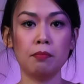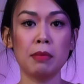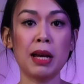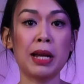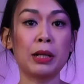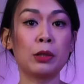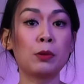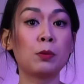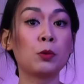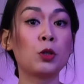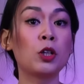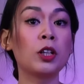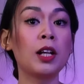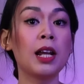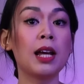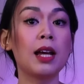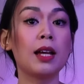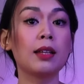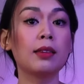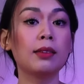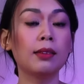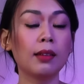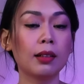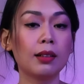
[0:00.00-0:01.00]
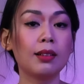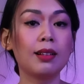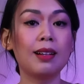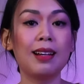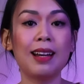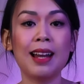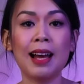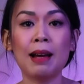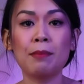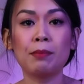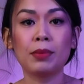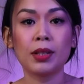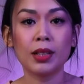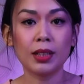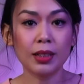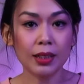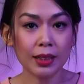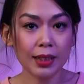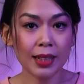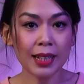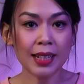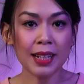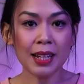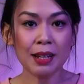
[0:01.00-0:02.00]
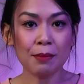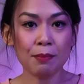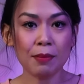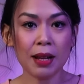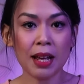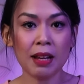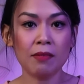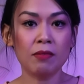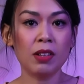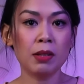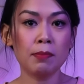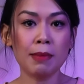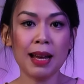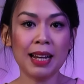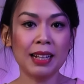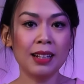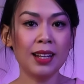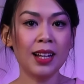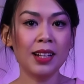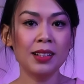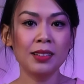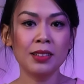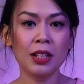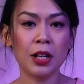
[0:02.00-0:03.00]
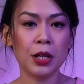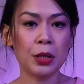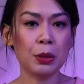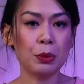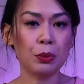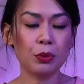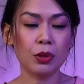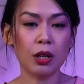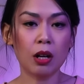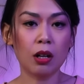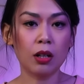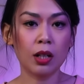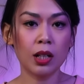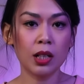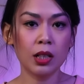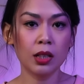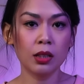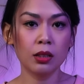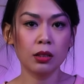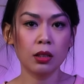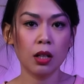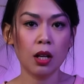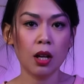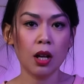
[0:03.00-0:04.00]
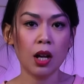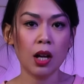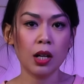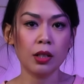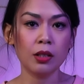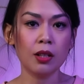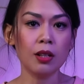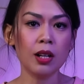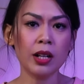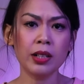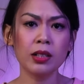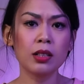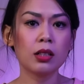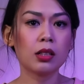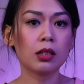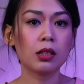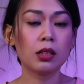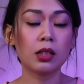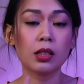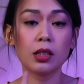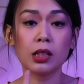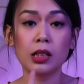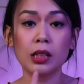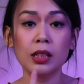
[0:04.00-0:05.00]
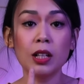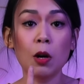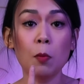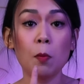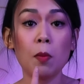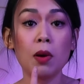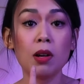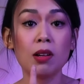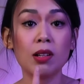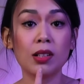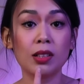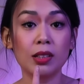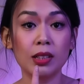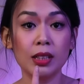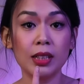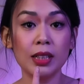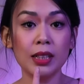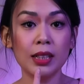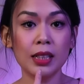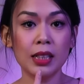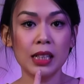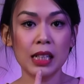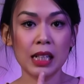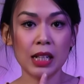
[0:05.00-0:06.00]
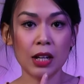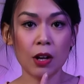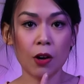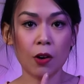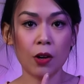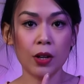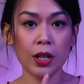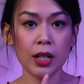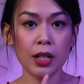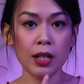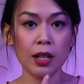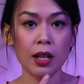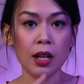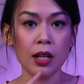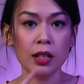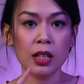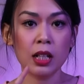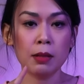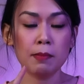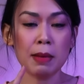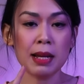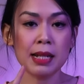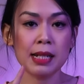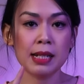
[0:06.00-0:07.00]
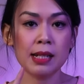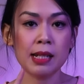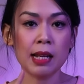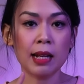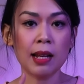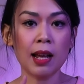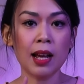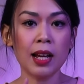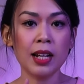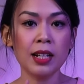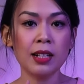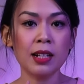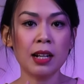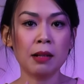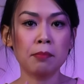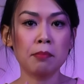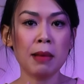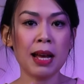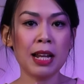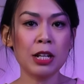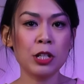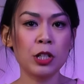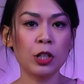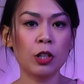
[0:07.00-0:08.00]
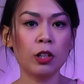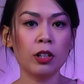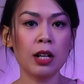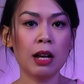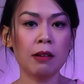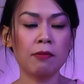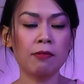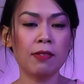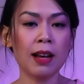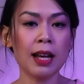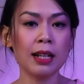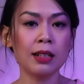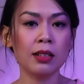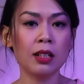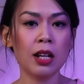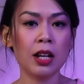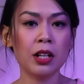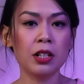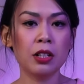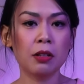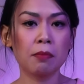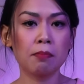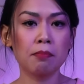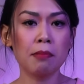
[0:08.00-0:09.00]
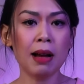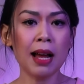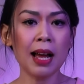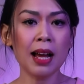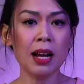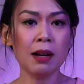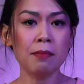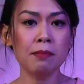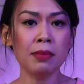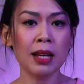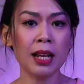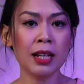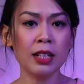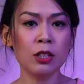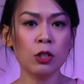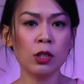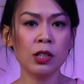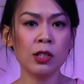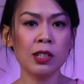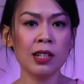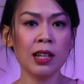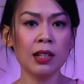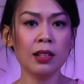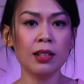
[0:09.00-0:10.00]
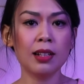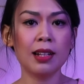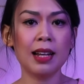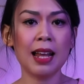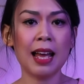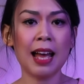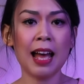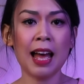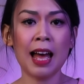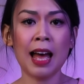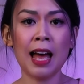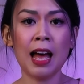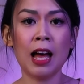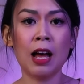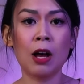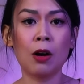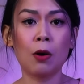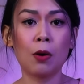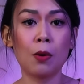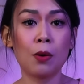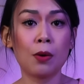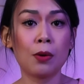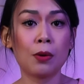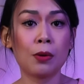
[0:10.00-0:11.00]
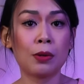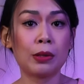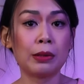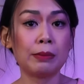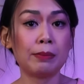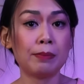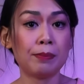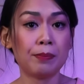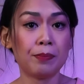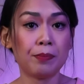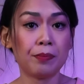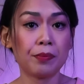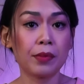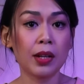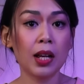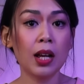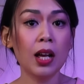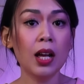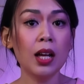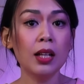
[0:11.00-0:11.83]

Bạn cũng có thể tự làm thử thí nghiệm này với bản thân để hiểu rõ hơn. Đó là đừng cử động lưỡi khi nói, thì bạn sẽ thấy rằng bạn chỉ có thể phát ra được ba âm thanh duy nhất là a, o, um.